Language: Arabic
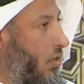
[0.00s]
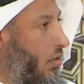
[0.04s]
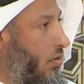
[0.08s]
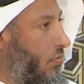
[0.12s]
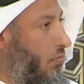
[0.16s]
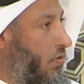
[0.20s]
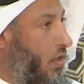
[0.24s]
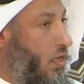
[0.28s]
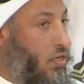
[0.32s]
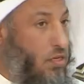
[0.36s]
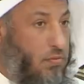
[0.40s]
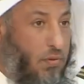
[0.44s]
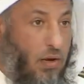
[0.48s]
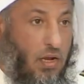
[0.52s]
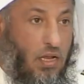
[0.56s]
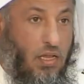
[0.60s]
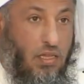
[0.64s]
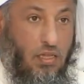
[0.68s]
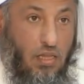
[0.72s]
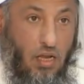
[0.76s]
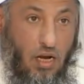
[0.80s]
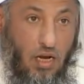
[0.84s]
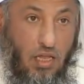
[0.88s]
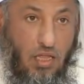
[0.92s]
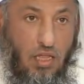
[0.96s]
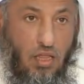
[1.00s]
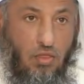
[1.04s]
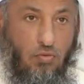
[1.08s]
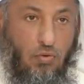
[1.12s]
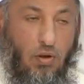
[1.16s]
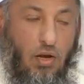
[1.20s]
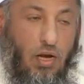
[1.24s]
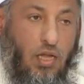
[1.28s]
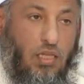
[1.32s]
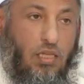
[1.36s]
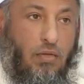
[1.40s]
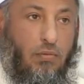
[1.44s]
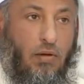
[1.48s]
فيجب علينا أن نتريث
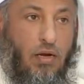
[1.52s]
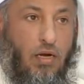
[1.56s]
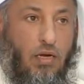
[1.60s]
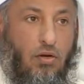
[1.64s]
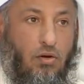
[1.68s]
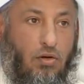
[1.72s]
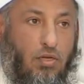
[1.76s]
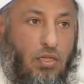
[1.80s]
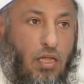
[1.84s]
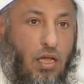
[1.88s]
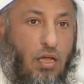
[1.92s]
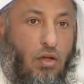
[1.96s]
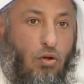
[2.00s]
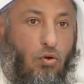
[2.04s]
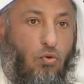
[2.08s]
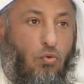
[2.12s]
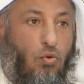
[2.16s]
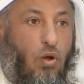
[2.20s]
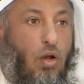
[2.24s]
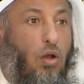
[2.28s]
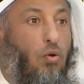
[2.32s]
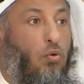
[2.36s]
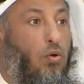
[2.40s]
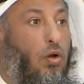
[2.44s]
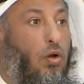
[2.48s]
والله تبارك وتعالى يقول ولو